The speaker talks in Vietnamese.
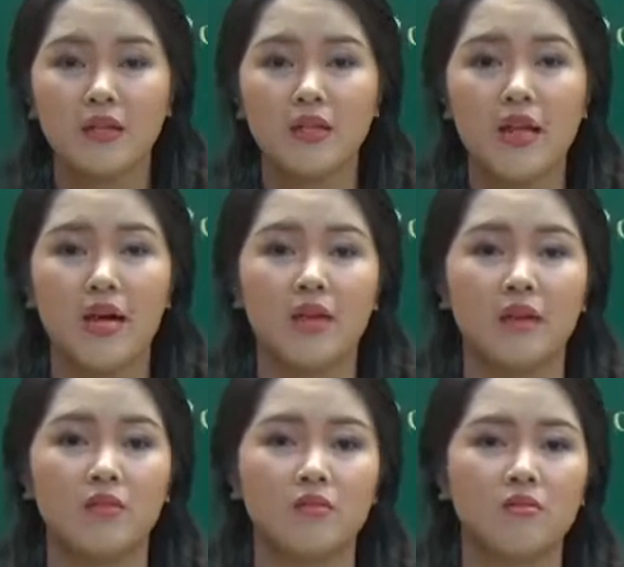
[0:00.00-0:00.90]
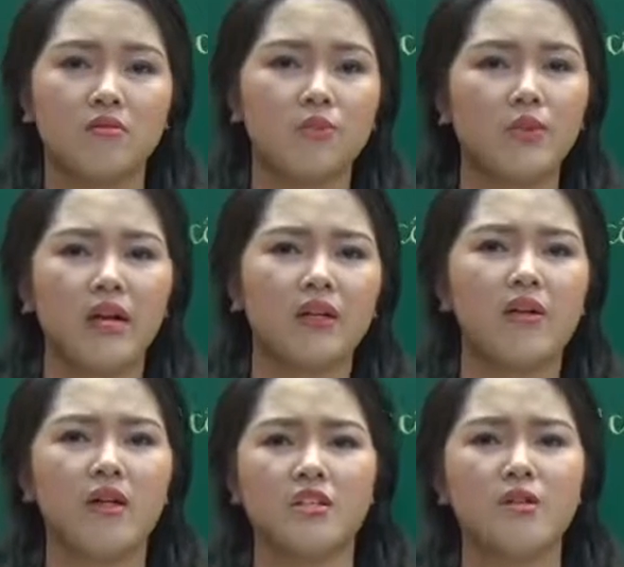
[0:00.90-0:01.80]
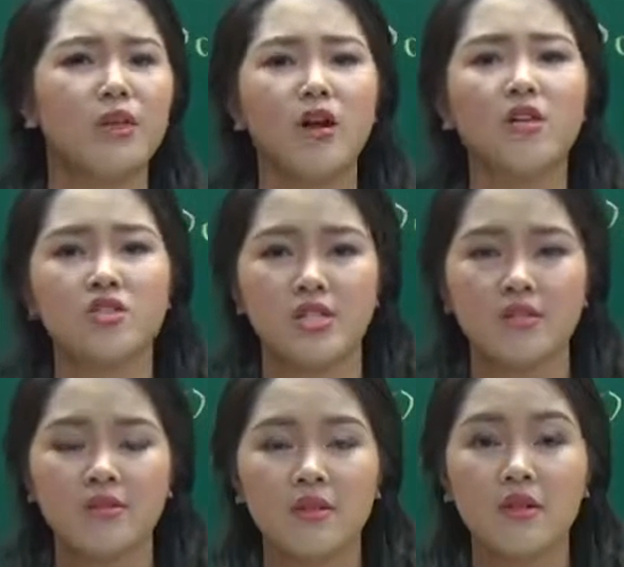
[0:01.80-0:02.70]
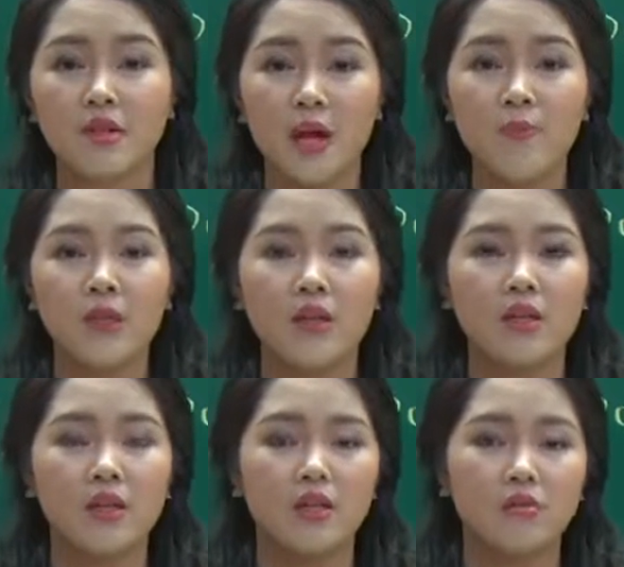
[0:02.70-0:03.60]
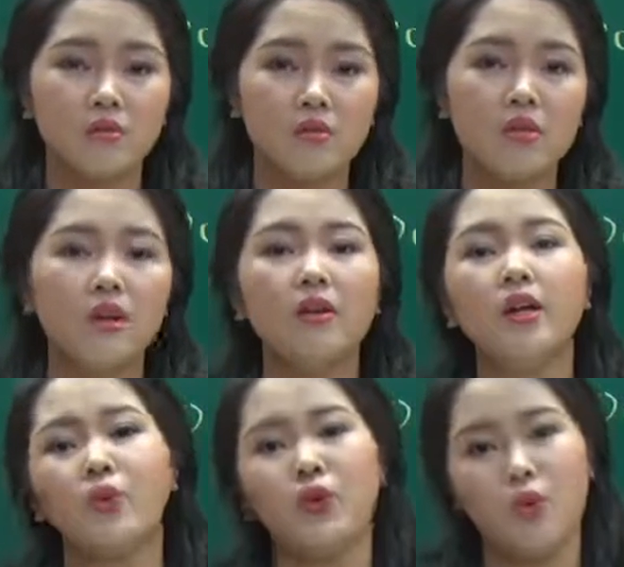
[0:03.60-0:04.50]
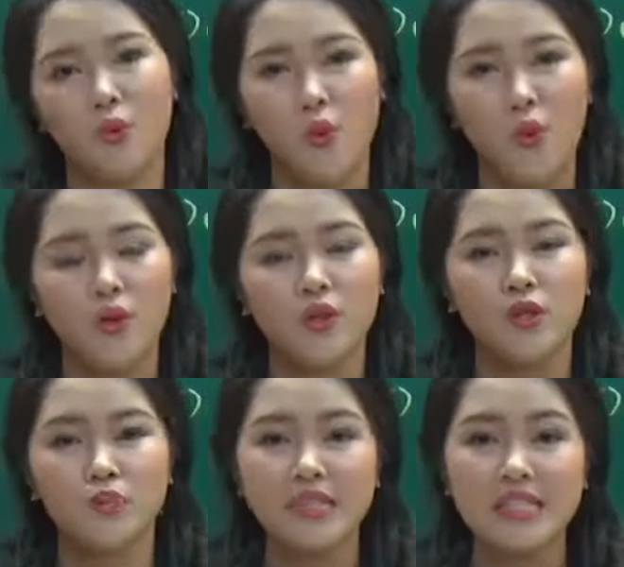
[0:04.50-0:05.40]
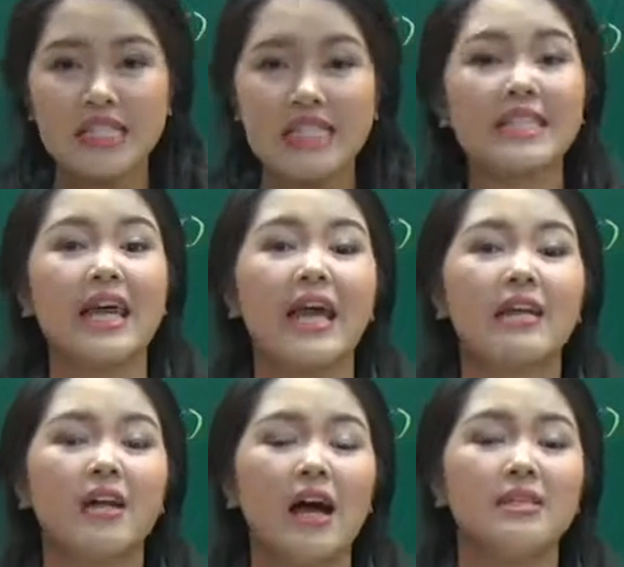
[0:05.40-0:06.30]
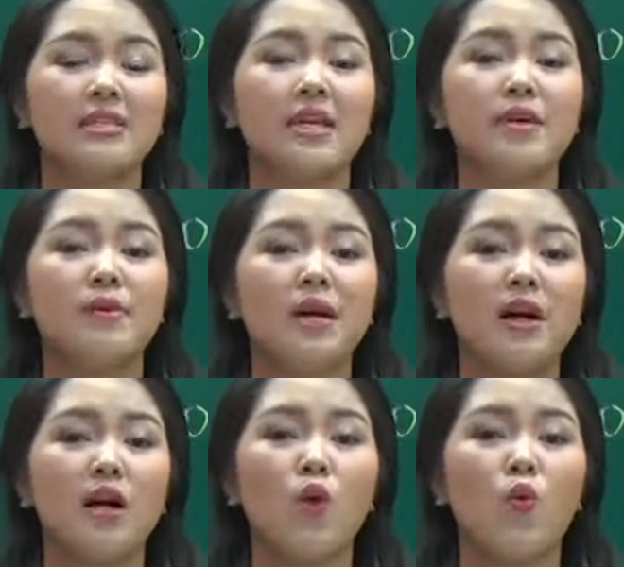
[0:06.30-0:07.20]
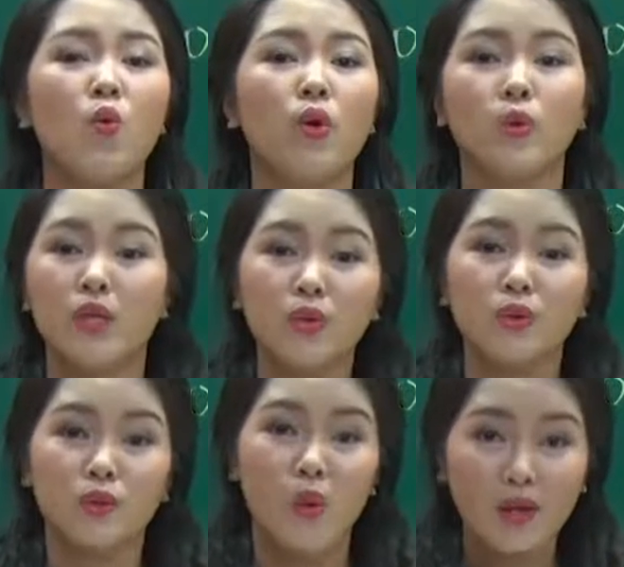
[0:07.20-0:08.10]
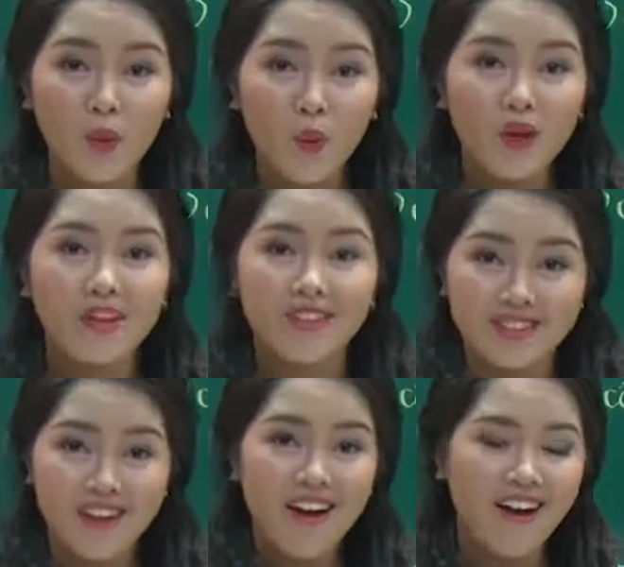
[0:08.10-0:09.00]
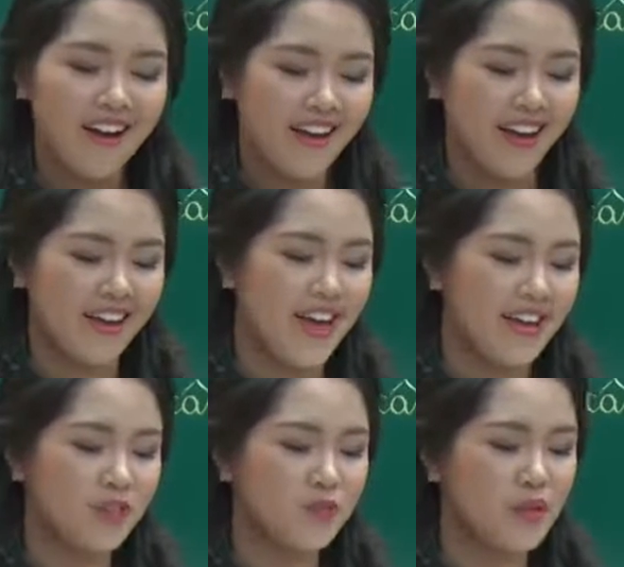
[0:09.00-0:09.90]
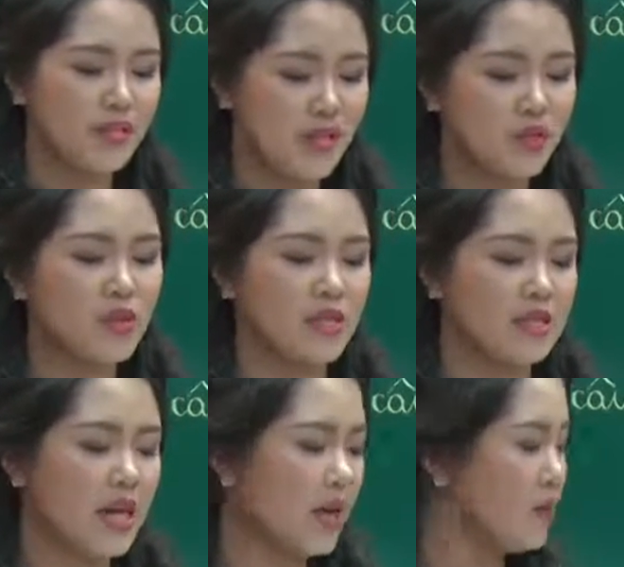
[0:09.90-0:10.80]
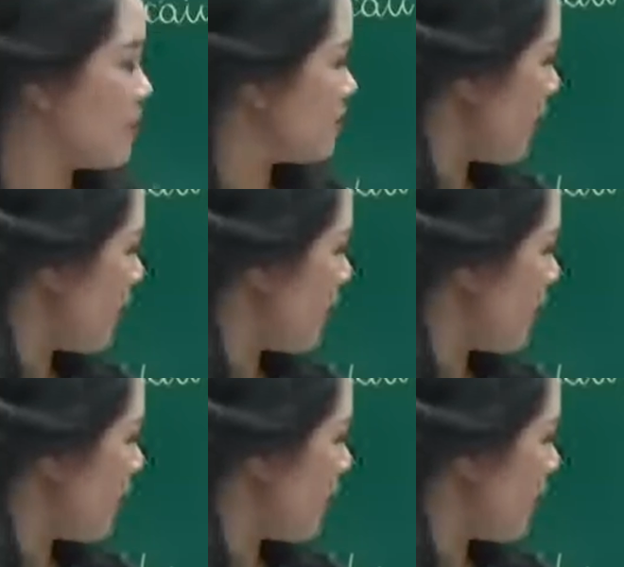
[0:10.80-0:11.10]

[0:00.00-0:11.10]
như là trong tiếng anh gọi là terminologies nhá thế thì nhớ lời khuyên của cô chúng mình chỉ scan à skim câu đầu tiên của từng đoạn thôi nhớ chưa đấy là chúng mình sẽ chuyển sang cái bước thứ